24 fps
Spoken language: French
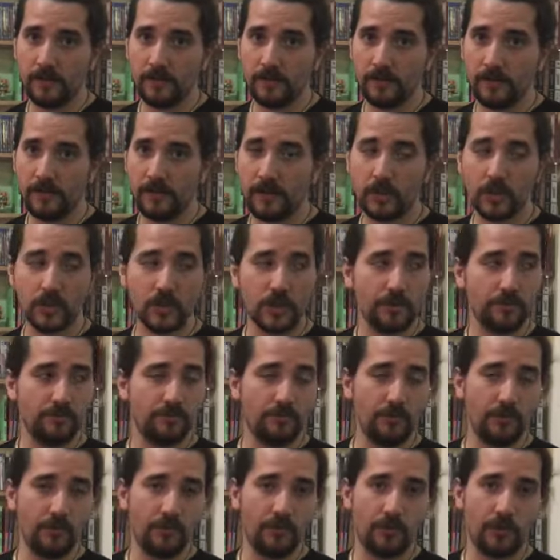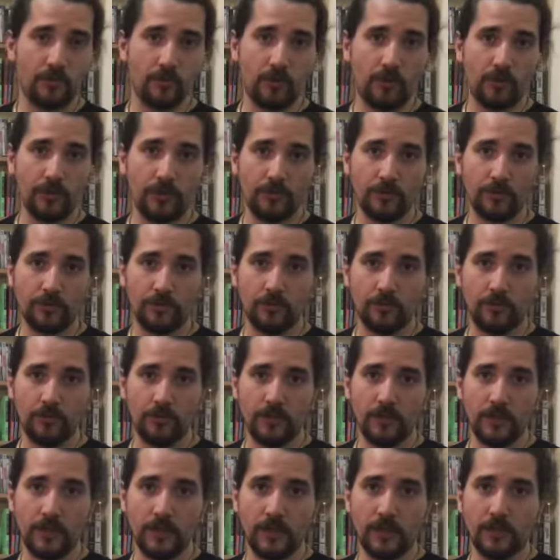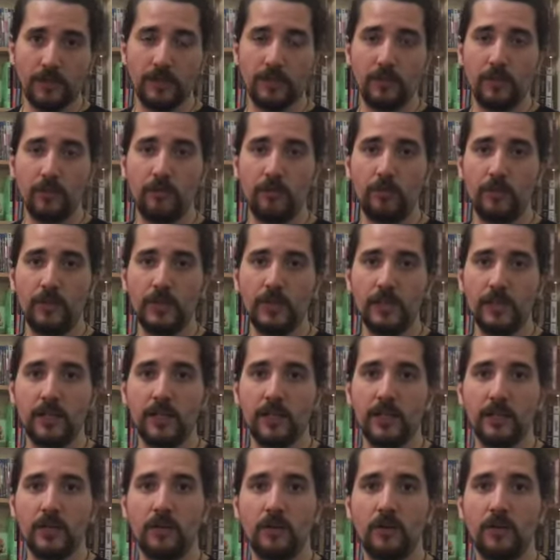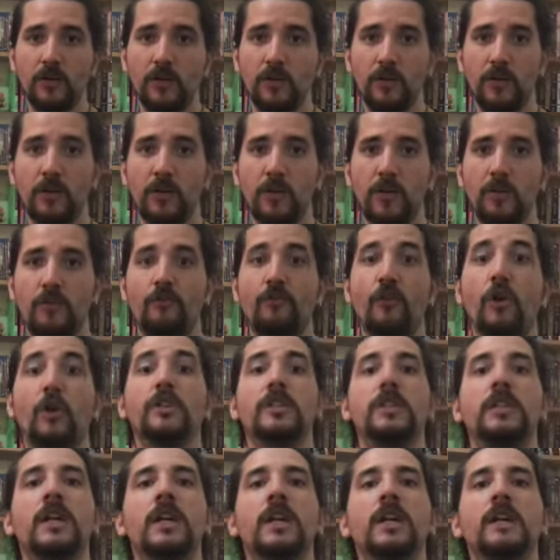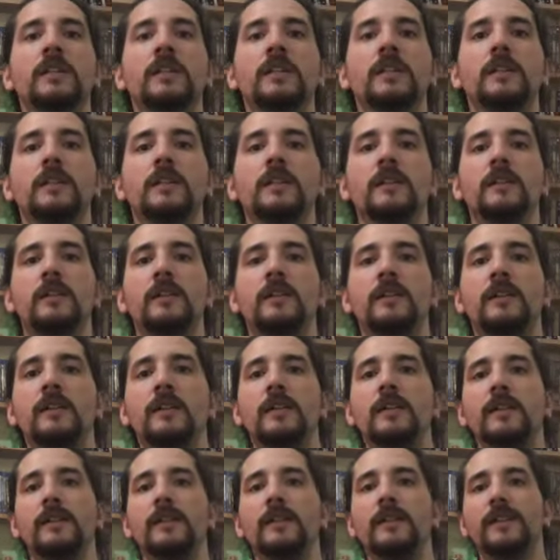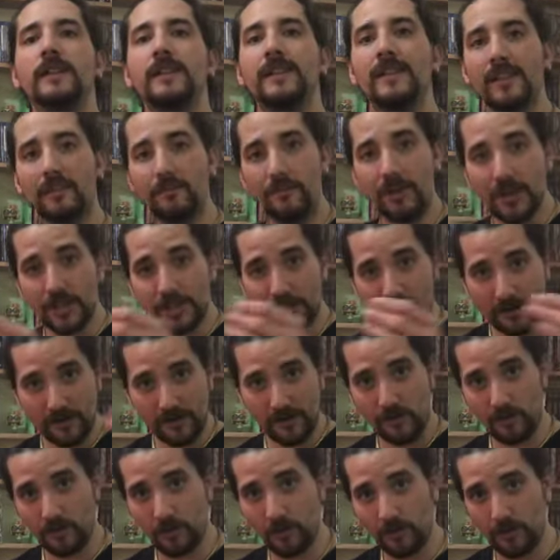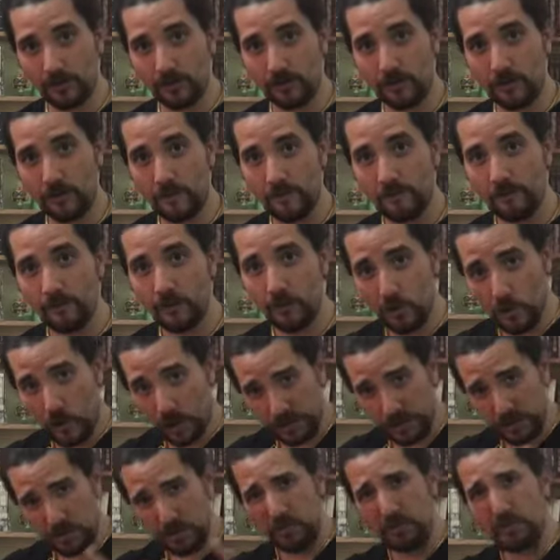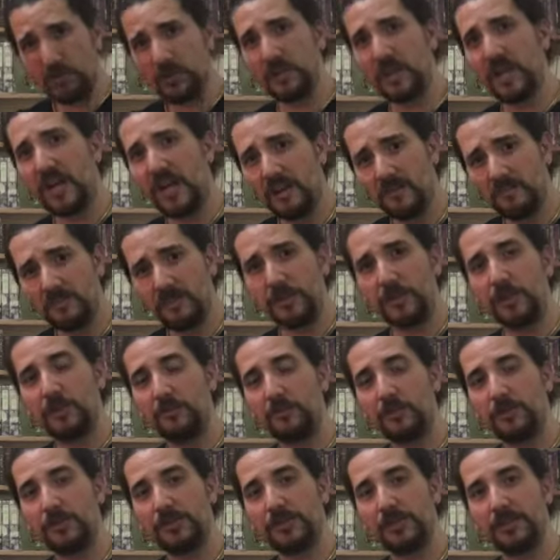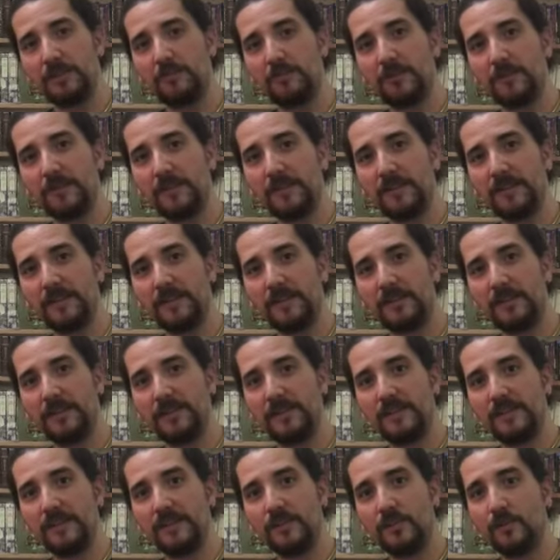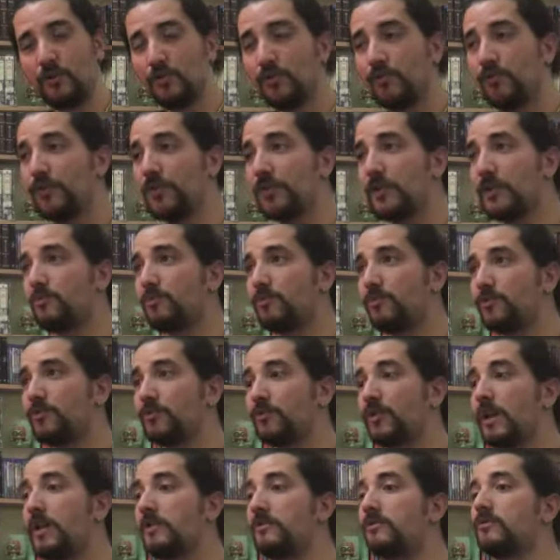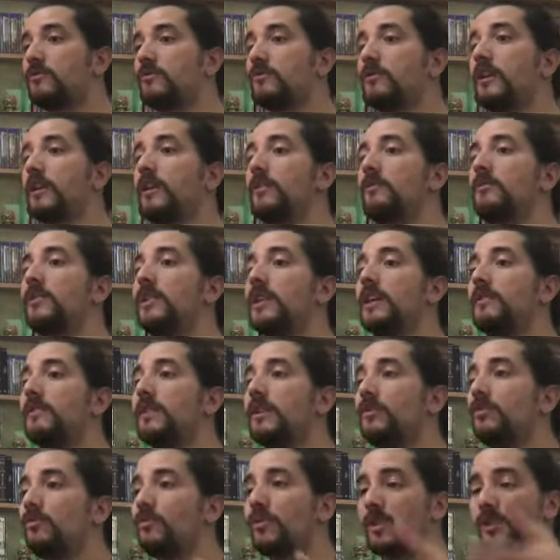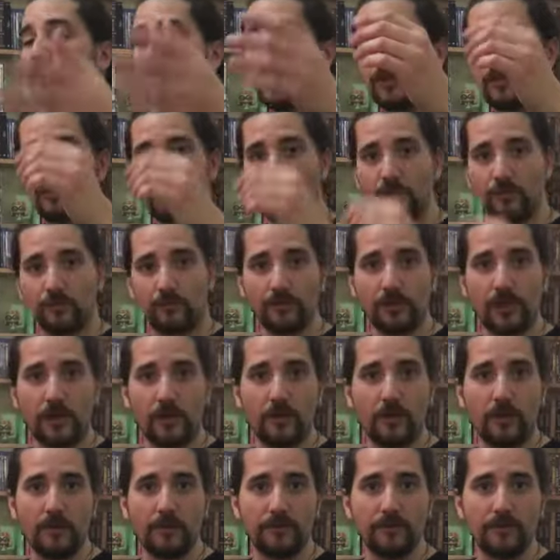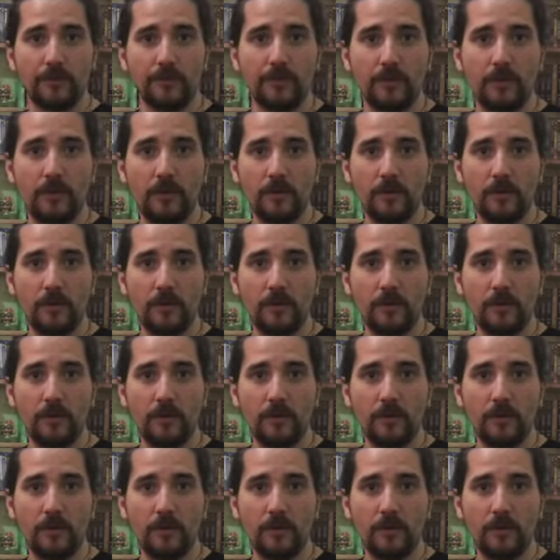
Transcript: Et un chef de clan breton, dénommé Vortigern, est allé voir chaque clan breton. Il leur dit qu'une trêve était possible. Il suffisait pour cela de se réunir avec tous les Saxons autour d'un grand feu.